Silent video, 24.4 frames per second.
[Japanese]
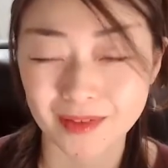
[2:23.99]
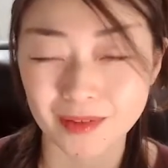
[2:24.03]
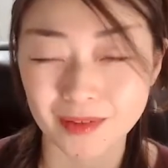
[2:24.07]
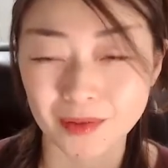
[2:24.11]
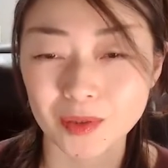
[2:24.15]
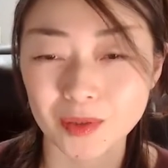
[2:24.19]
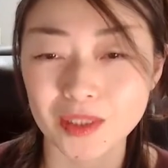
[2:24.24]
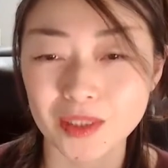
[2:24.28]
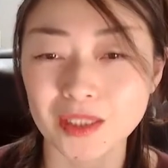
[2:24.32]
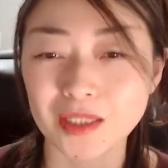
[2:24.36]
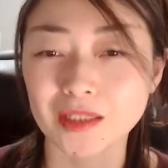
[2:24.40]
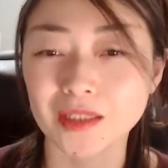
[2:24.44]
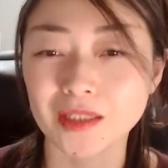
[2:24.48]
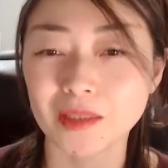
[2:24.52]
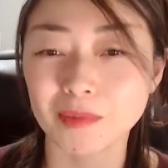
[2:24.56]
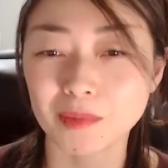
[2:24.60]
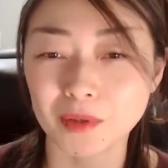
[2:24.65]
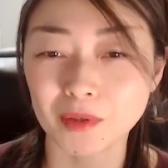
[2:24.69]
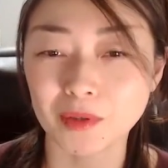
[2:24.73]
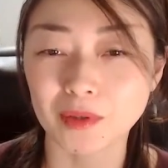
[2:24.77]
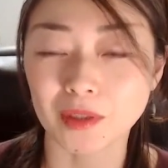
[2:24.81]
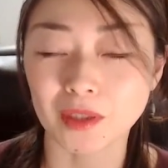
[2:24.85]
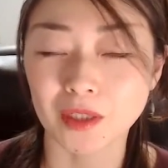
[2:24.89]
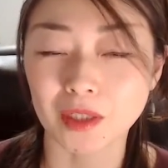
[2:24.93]
こちらで
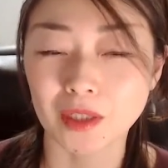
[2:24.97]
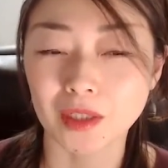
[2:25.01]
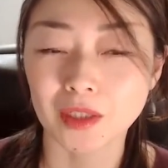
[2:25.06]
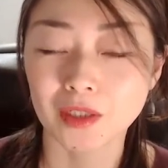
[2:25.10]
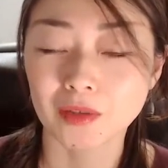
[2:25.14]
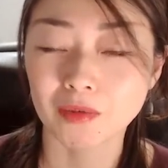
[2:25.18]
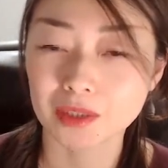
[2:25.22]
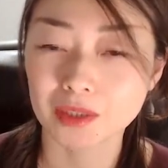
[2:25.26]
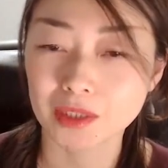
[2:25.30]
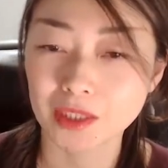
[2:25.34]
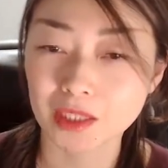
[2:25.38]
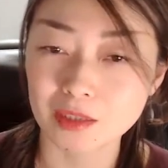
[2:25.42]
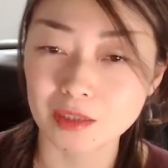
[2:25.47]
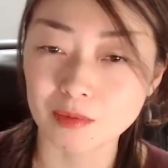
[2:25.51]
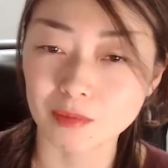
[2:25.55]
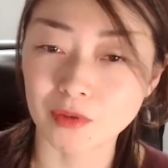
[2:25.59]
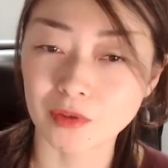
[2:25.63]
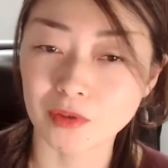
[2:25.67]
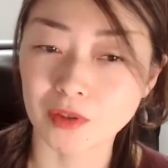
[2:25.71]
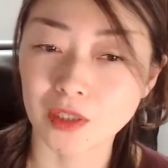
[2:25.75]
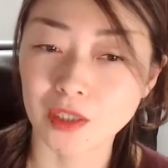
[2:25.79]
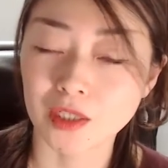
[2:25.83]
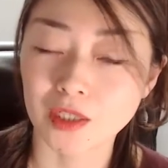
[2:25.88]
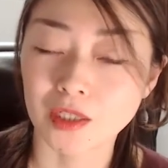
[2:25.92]
も私
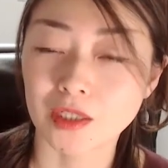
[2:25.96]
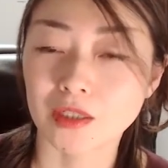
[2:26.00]
も